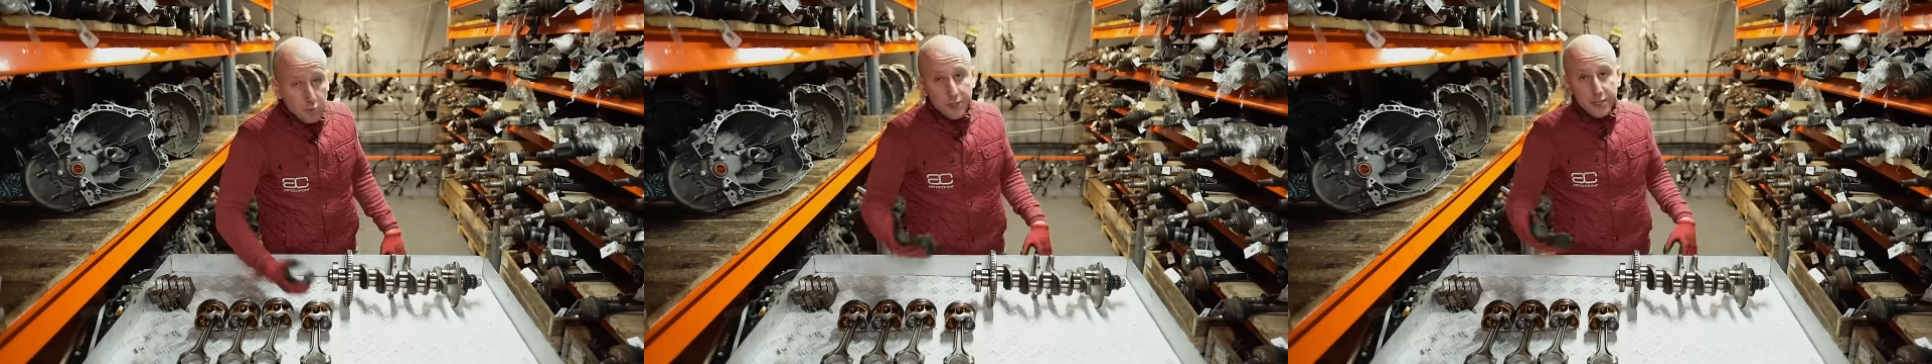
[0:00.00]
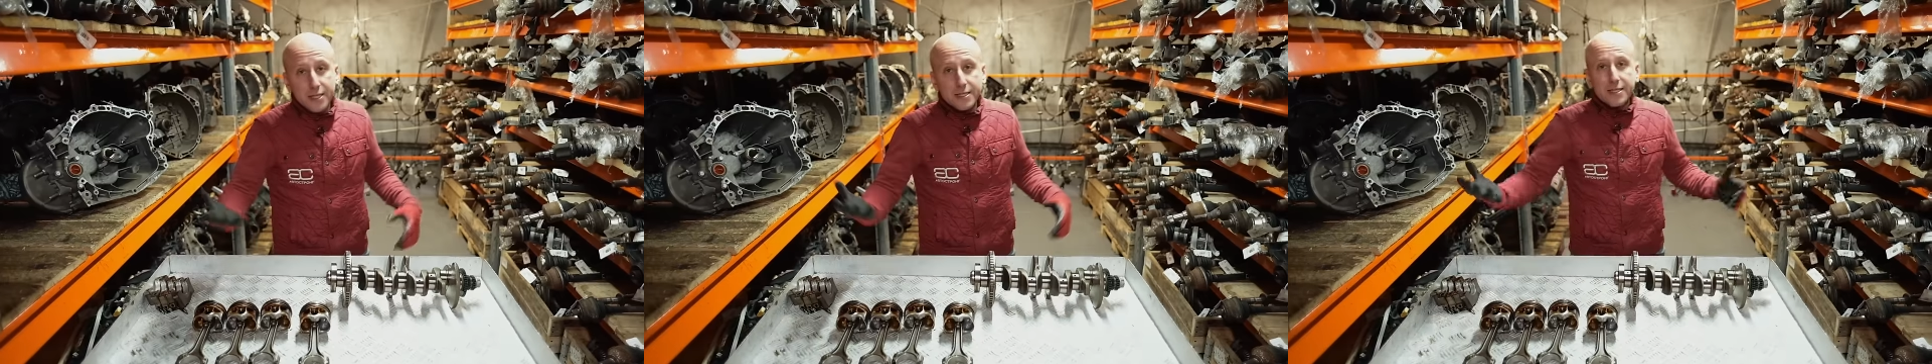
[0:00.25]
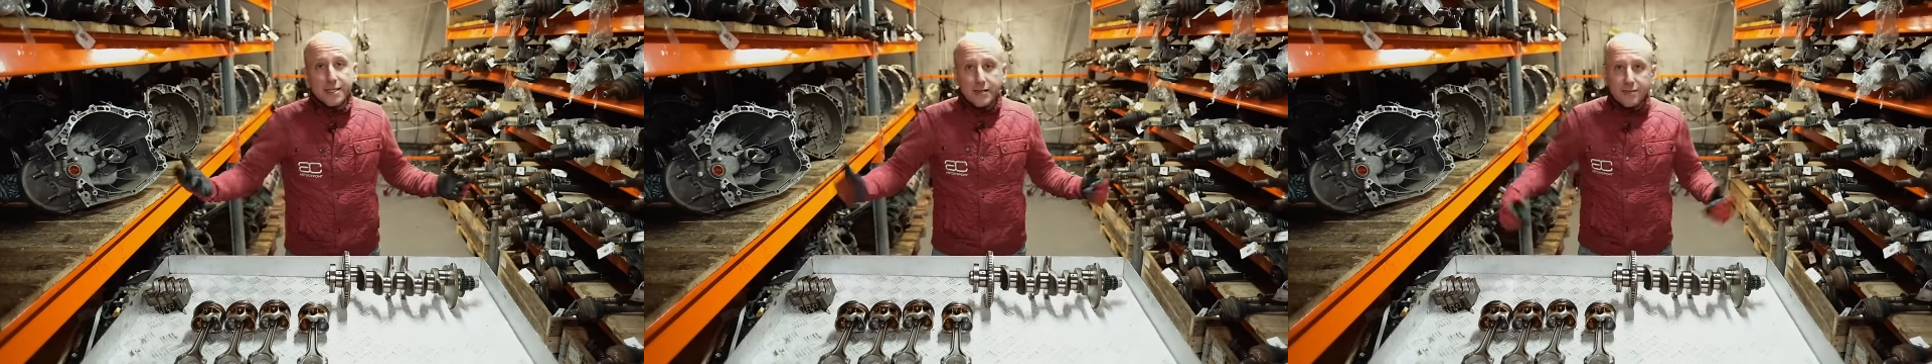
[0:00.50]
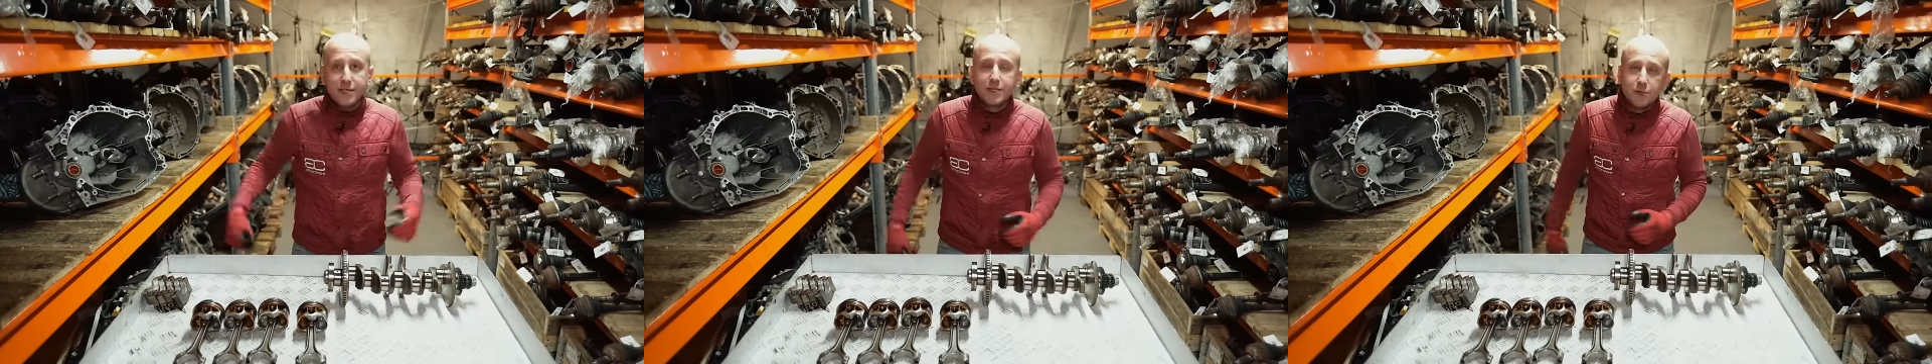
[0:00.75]
и если
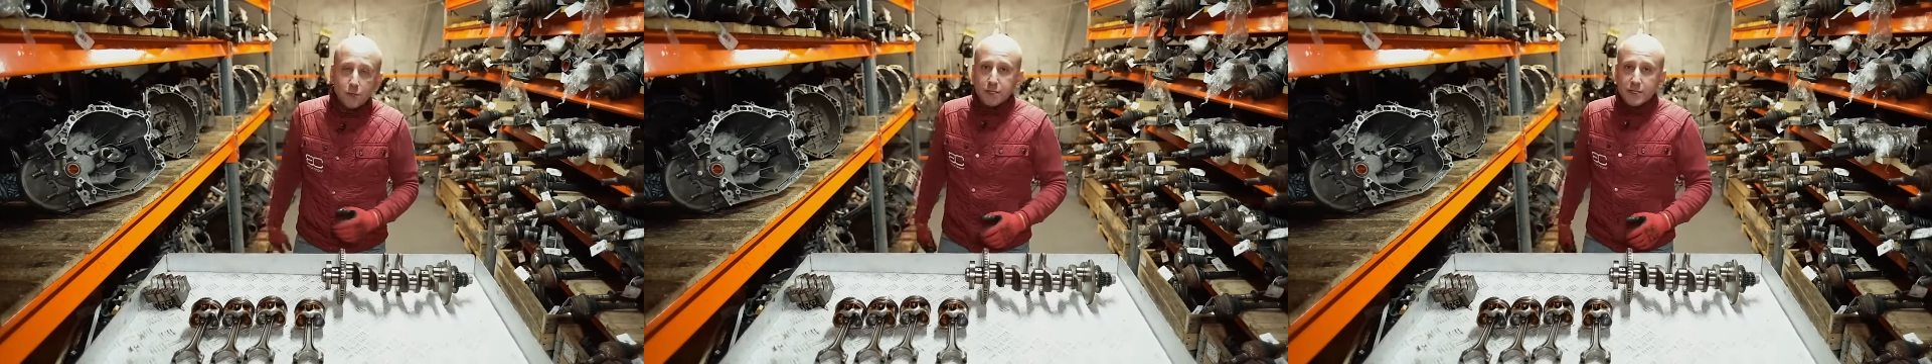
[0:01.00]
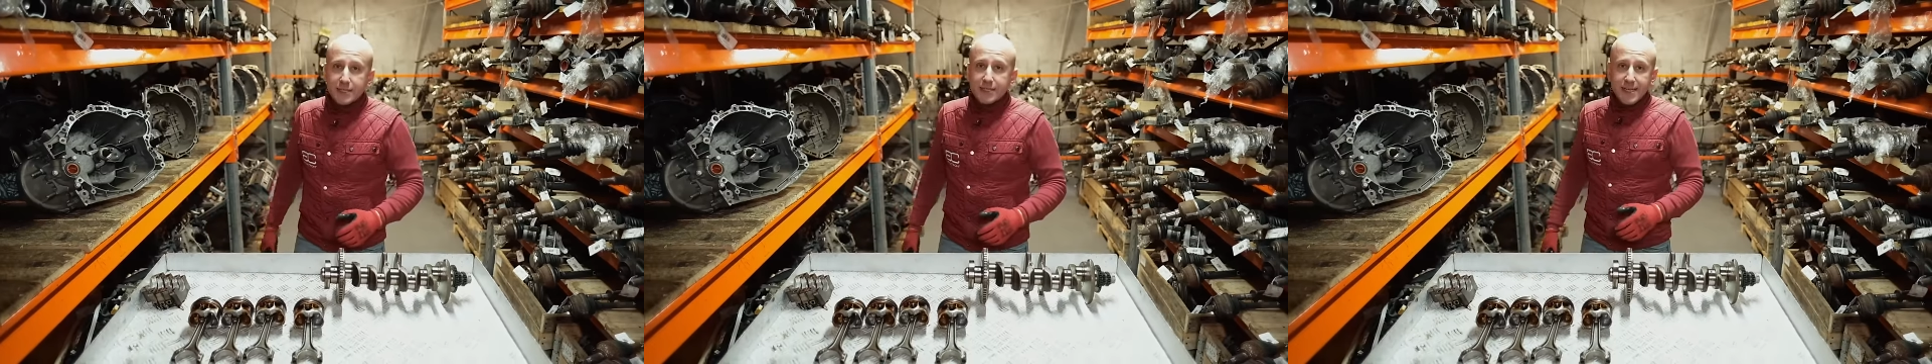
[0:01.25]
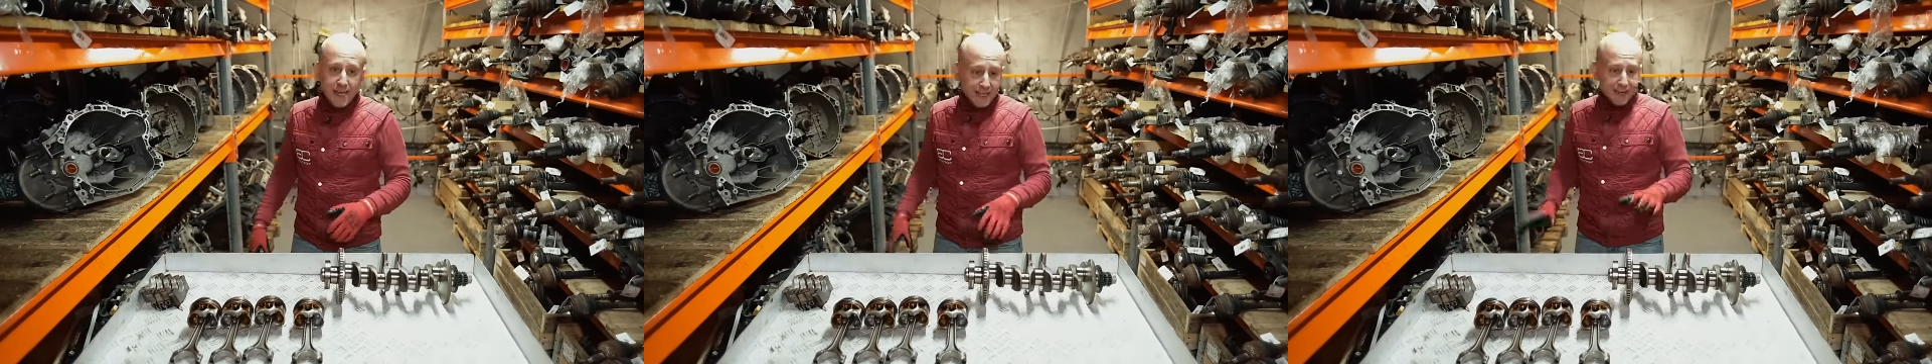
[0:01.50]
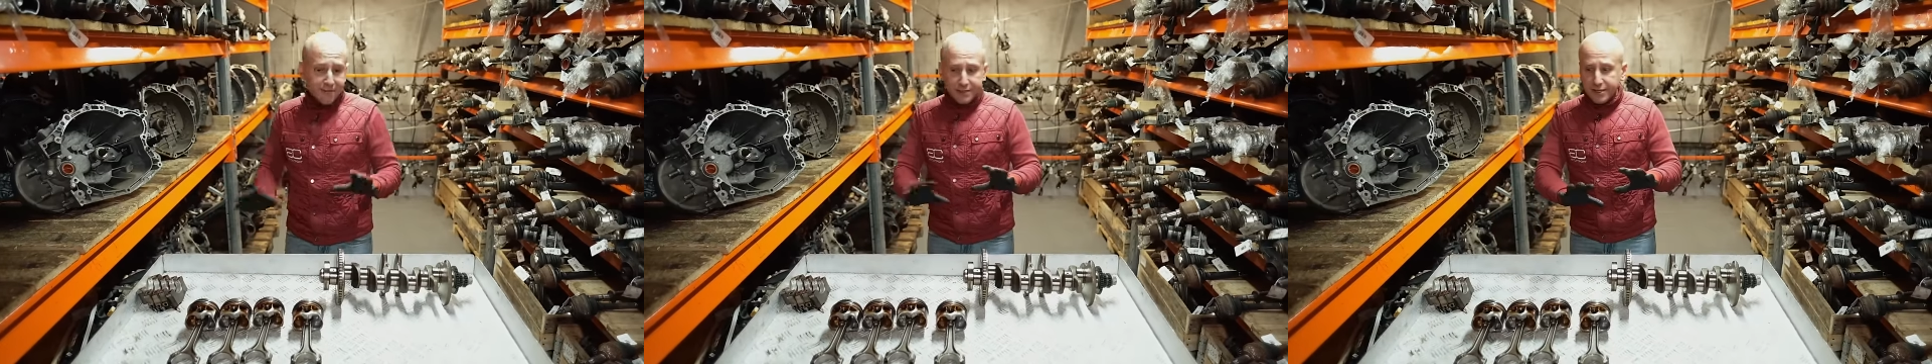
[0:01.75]
говорить о
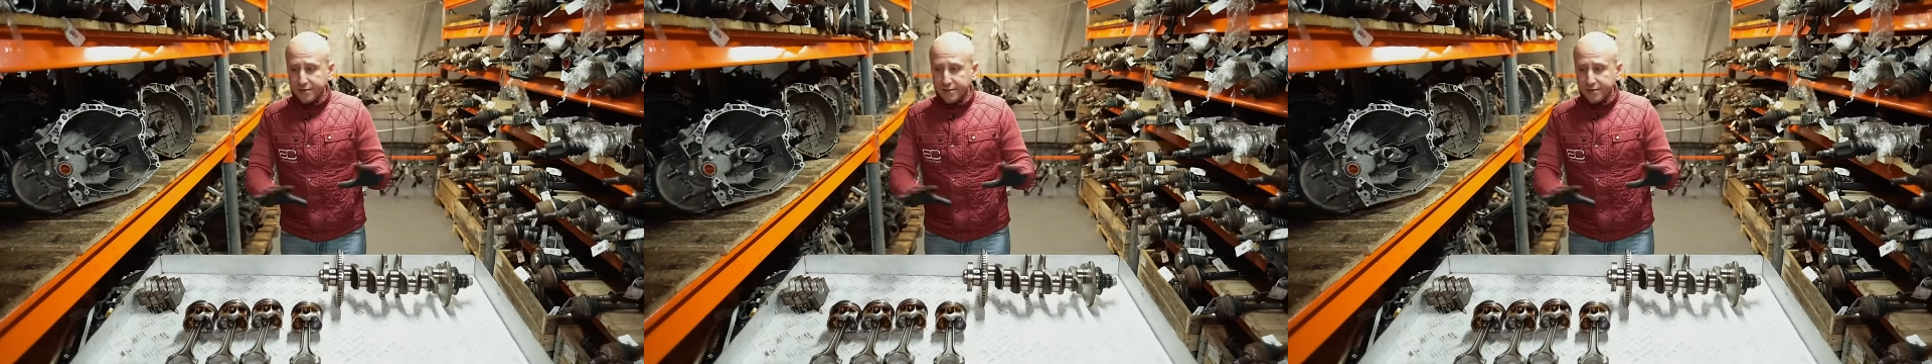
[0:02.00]
состоянии, вы,